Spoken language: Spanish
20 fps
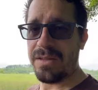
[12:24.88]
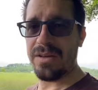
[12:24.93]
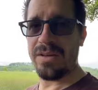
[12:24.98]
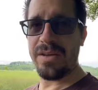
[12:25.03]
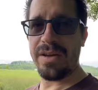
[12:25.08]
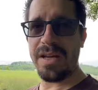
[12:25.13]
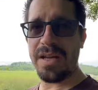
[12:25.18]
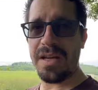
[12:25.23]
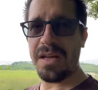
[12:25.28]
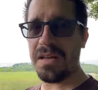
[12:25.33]

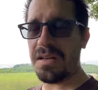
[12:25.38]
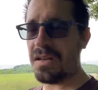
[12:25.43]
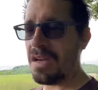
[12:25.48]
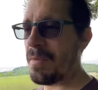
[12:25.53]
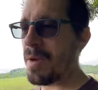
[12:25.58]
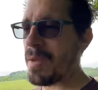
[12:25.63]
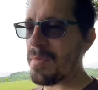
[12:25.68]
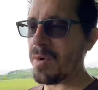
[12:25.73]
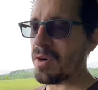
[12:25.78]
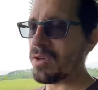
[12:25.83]
Entonces,
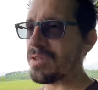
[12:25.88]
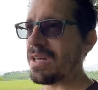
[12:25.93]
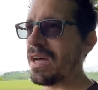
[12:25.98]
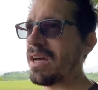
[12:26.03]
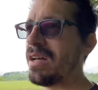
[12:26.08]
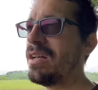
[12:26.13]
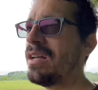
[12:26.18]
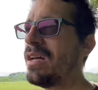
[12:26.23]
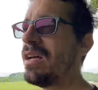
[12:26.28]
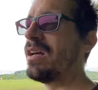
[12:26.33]
no me
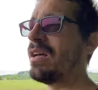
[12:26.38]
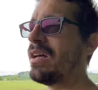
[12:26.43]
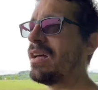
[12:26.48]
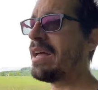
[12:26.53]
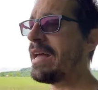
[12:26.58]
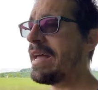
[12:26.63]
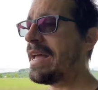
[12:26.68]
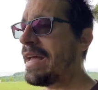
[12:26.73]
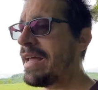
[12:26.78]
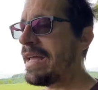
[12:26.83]
importa.
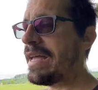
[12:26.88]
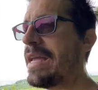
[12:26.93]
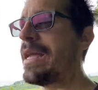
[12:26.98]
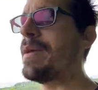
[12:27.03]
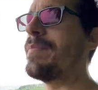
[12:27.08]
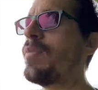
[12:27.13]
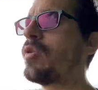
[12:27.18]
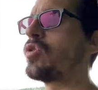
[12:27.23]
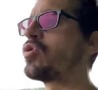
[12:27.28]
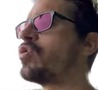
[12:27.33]

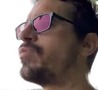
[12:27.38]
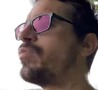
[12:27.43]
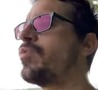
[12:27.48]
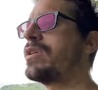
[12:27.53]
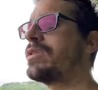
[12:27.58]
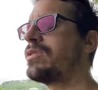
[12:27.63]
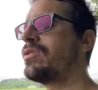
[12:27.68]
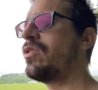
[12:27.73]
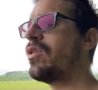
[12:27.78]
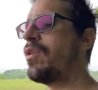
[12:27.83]
Y por
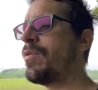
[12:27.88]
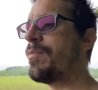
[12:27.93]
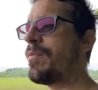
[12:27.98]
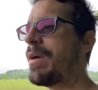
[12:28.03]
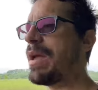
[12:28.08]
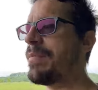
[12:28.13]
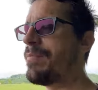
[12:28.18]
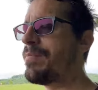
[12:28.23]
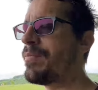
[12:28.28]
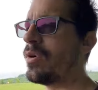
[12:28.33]
supuesto
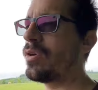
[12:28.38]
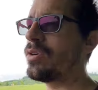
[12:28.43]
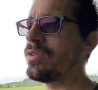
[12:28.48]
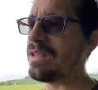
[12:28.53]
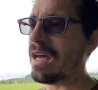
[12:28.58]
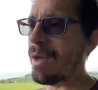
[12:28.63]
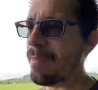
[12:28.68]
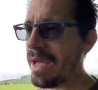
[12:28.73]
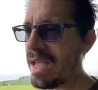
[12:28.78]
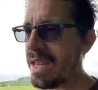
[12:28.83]
me
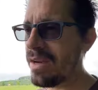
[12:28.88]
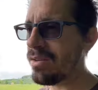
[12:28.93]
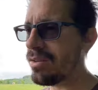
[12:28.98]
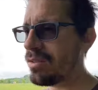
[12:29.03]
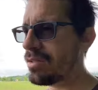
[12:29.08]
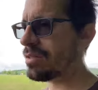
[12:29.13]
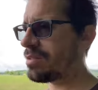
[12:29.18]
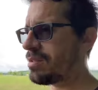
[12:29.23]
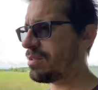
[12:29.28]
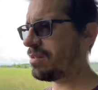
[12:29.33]
importa
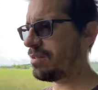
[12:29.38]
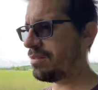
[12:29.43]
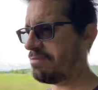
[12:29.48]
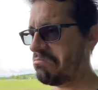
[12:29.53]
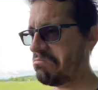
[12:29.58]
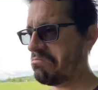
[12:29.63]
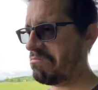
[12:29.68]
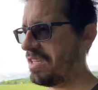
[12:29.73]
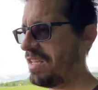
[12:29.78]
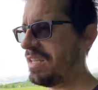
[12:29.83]
menos
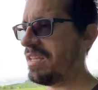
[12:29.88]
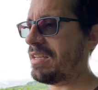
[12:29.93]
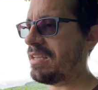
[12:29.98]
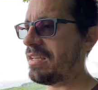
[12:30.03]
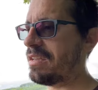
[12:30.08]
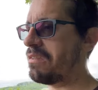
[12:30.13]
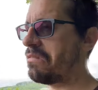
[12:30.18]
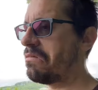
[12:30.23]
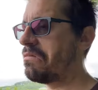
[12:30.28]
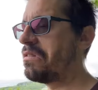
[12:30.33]

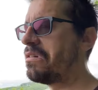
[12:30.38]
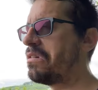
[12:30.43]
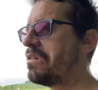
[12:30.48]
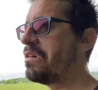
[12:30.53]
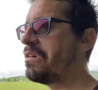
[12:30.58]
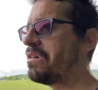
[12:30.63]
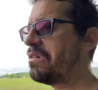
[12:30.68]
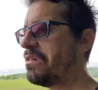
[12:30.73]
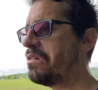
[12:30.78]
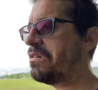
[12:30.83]
y
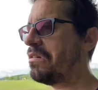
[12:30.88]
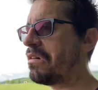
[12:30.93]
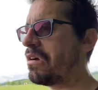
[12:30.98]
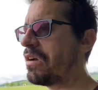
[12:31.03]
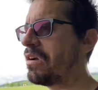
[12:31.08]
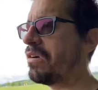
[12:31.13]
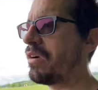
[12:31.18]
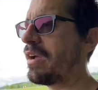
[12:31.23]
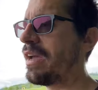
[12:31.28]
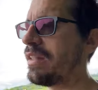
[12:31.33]
yo
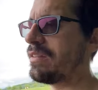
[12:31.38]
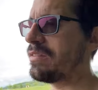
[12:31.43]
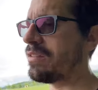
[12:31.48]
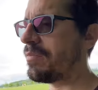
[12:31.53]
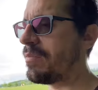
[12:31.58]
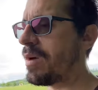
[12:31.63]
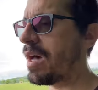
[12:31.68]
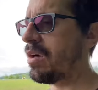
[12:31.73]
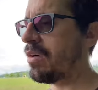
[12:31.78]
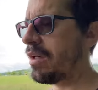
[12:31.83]
creo que he
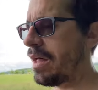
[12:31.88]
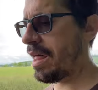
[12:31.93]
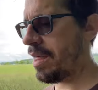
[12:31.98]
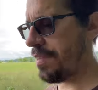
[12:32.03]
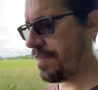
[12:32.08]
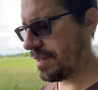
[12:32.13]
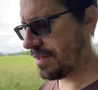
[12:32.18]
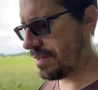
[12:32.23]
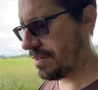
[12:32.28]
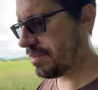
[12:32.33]
tomado la
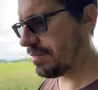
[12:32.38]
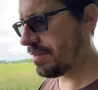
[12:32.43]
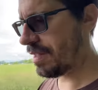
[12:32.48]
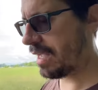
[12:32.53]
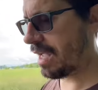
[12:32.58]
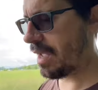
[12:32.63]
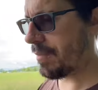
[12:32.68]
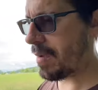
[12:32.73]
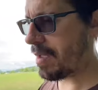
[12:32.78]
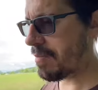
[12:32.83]
decisión
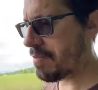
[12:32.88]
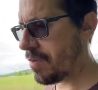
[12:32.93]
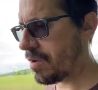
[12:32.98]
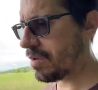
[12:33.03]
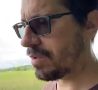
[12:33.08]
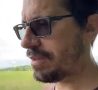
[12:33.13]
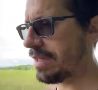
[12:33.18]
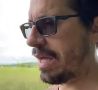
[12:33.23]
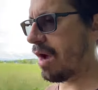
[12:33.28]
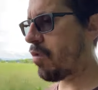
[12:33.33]
de que me
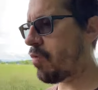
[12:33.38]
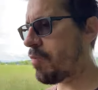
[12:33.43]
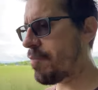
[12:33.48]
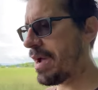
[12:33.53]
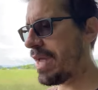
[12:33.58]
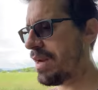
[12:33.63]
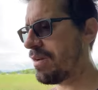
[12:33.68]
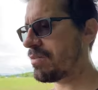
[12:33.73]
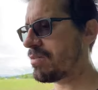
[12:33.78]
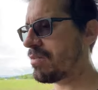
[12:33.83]
importe aún
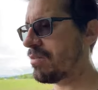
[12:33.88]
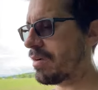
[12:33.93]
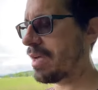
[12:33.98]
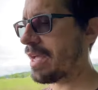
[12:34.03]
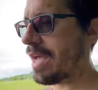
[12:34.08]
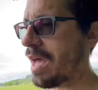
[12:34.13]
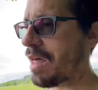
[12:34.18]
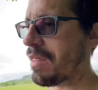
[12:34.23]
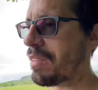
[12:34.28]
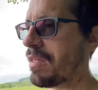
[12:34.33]
menos lo
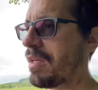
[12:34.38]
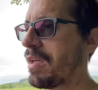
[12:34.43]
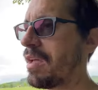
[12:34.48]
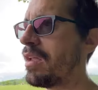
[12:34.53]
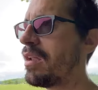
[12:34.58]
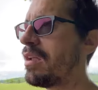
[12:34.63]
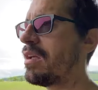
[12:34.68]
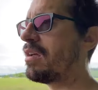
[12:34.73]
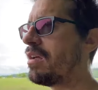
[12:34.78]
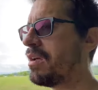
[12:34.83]
que
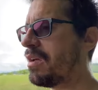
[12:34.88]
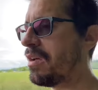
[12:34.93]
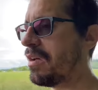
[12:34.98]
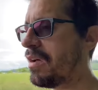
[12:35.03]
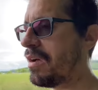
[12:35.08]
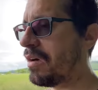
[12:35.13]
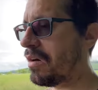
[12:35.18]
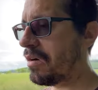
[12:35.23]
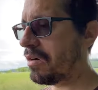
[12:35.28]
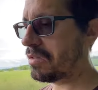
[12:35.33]
hacen
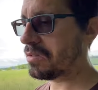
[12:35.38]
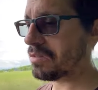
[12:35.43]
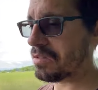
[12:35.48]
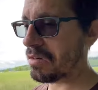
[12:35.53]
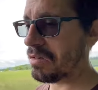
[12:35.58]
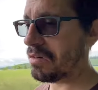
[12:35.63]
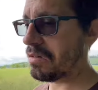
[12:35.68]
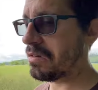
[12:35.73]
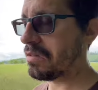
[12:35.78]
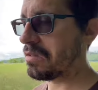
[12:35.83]

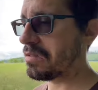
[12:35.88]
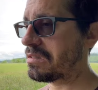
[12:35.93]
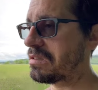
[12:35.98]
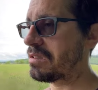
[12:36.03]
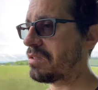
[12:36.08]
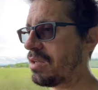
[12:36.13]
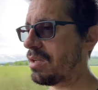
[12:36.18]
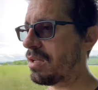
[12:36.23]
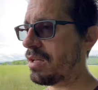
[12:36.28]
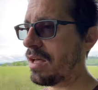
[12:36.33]

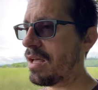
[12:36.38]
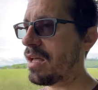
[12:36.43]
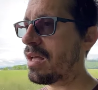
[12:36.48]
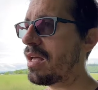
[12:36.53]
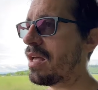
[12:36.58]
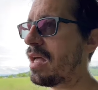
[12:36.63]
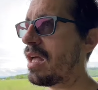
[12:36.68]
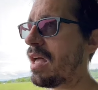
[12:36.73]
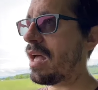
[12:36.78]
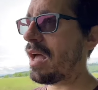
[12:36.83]
otros
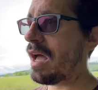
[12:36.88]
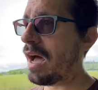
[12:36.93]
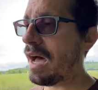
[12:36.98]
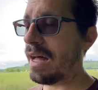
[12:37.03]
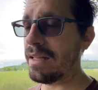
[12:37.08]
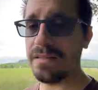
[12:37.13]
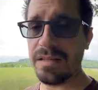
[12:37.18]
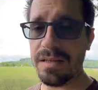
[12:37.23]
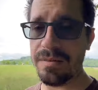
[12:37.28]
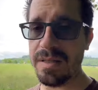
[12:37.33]

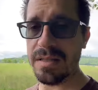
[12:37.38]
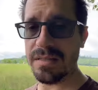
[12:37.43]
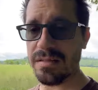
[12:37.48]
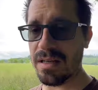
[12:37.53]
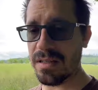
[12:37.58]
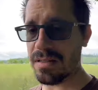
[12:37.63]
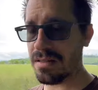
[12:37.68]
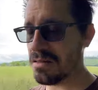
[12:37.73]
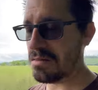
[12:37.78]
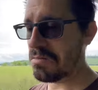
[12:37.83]

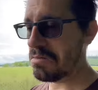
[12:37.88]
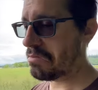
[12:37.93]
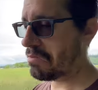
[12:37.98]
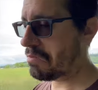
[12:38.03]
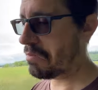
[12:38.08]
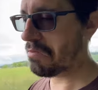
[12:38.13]
activistas.